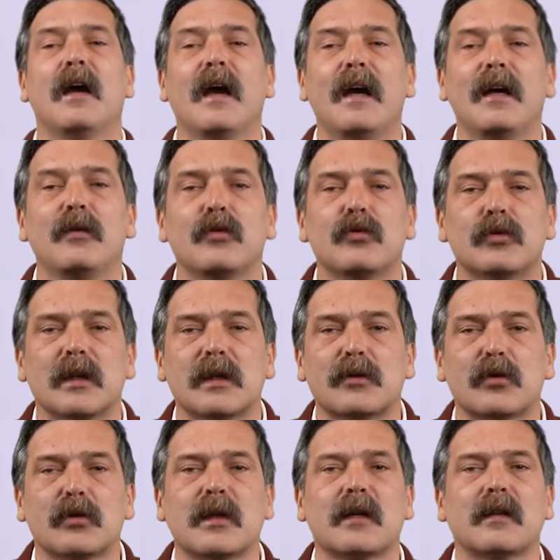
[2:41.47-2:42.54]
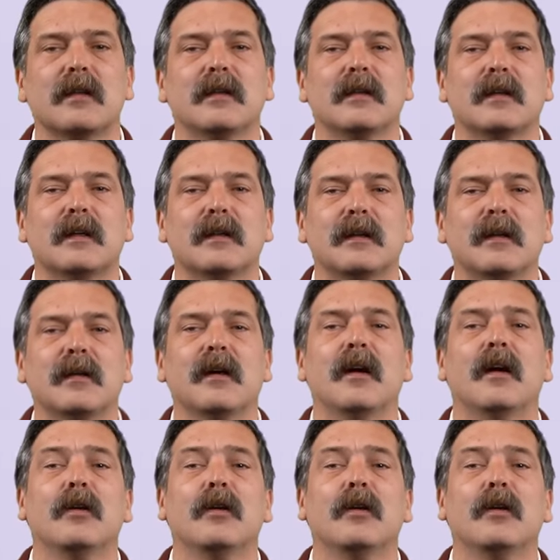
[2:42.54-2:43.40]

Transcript: en ücra sokaklarına kadar